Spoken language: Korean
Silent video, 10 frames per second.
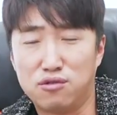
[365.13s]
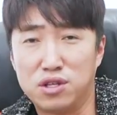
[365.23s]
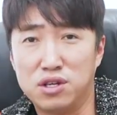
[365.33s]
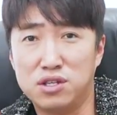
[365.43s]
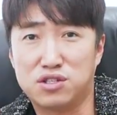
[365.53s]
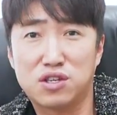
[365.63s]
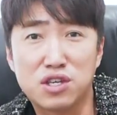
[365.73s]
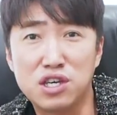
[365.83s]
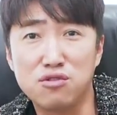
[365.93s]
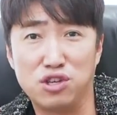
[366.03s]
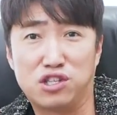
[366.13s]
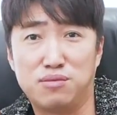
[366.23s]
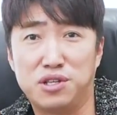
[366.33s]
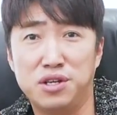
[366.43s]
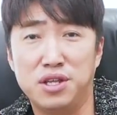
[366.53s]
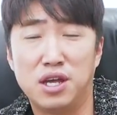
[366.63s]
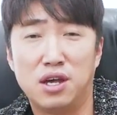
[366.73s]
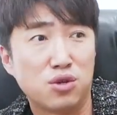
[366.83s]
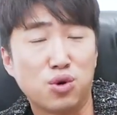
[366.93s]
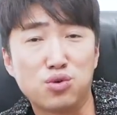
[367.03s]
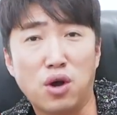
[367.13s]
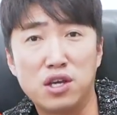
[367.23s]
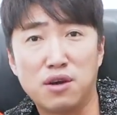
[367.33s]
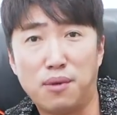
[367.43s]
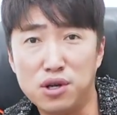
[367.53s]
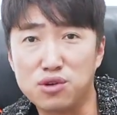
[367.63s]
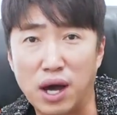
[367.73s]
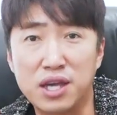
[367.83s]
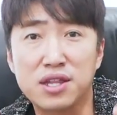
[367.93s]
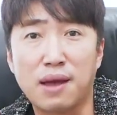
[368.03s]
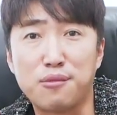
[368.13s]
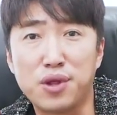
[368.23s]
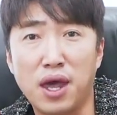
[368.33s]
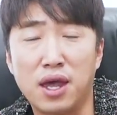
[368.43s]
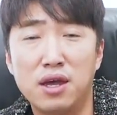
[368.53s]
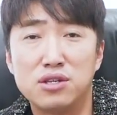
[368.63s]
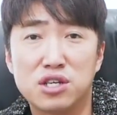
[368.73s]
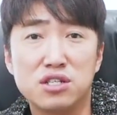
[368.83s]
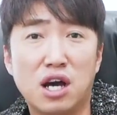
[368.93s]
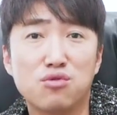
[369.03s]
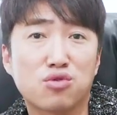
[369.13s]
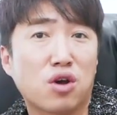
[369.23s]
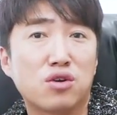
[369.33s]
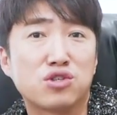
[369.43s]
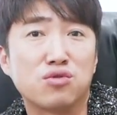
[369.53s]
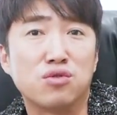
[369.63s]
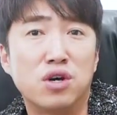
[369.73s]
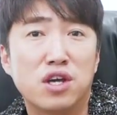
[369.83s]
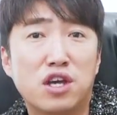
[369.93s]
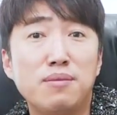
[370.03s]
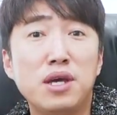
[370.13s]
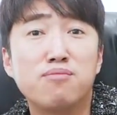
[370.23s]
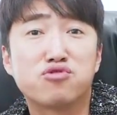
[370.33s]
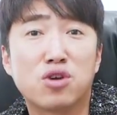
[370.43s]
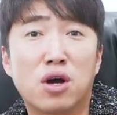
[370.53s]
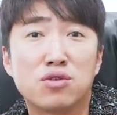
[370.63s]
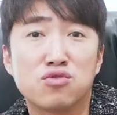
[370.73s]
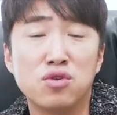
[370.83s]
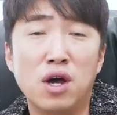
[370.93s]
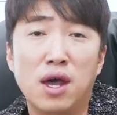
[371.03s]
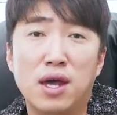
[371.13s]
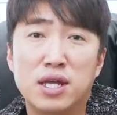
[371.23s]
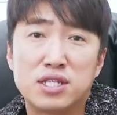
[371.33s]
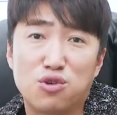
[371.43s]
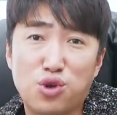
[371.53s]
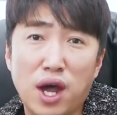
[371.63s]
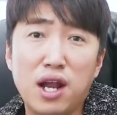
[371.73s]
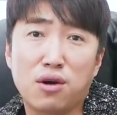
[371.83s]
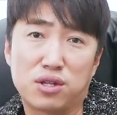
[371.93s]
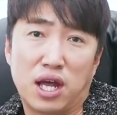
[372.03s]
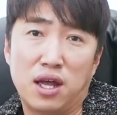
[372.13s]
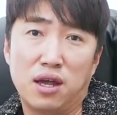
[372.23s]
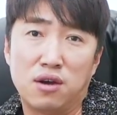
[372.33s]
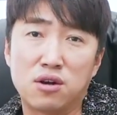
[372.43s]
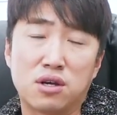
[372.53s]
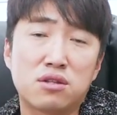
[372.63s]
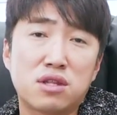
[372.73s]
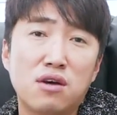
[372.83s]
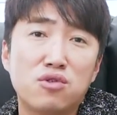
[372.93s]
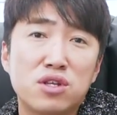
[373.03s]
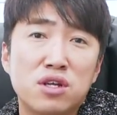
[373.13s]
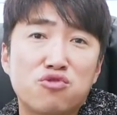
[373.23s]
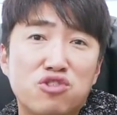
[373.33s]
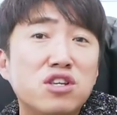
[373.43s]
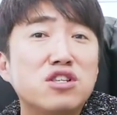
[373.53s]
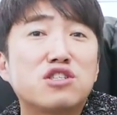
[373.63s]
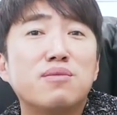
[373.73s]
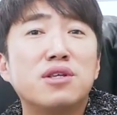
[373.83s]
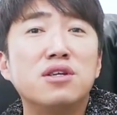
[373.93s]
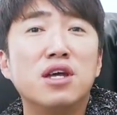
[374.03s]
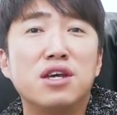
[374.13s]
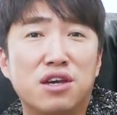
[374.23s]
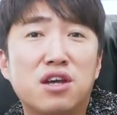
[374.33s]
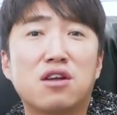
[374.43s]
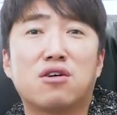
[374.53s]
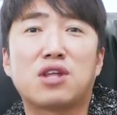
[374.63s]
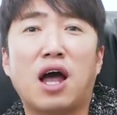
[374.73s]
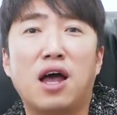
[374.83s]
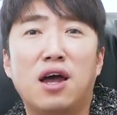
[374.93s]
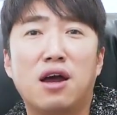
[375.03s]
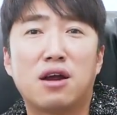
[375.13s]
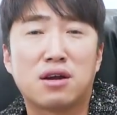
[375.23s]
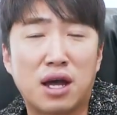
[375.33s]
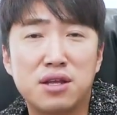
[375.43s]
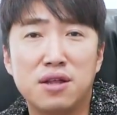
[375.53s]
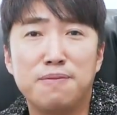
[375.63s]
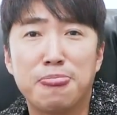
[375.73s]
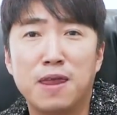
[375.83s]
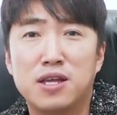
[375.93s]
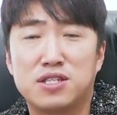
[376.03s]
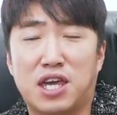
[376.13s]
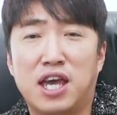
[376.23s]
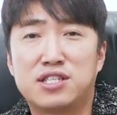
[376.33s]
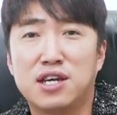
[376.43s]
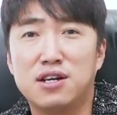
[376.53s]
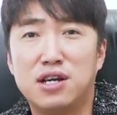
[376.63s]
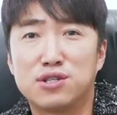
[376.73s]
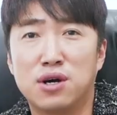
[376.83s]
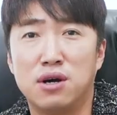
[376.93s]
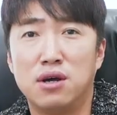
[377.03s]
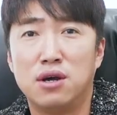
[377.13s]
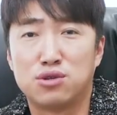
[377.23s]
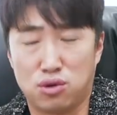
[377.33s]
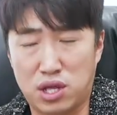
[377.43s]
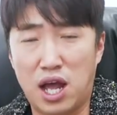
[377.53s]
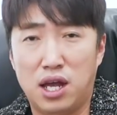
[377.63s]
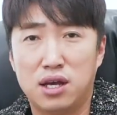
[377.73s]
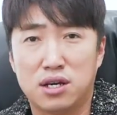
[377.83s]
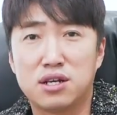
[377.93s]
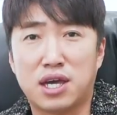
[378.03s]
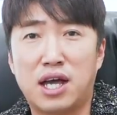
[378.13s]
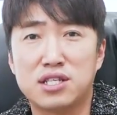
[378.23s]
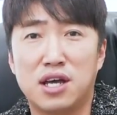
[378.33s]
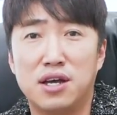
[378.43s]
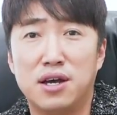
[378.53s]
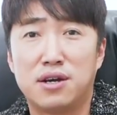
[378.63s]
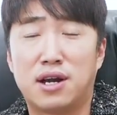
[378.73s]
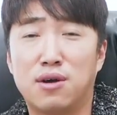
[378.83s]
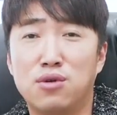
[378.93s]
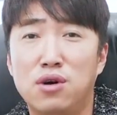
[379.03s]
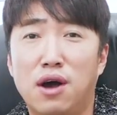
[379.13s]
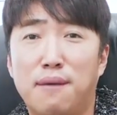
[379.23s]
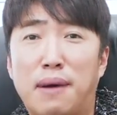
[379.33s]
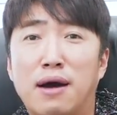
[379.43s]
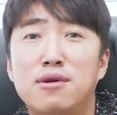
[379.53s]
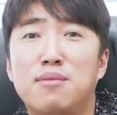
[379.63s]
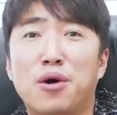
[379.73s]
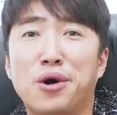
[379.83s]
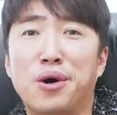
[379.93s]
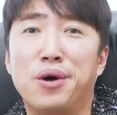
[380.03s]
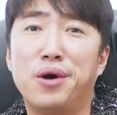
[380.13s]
우리는 지키고 있으면은 조조가 이제 멀리서 왔기 때문에 식량도 떨어지고 힘이 붙여가지고 이제 쇠할 거다. 그럼 그때 우리는 뒤를 치면은 이길 거다라는 이제 계책을 내서 좋다 그렇게 하자라고 마음을 먹어요.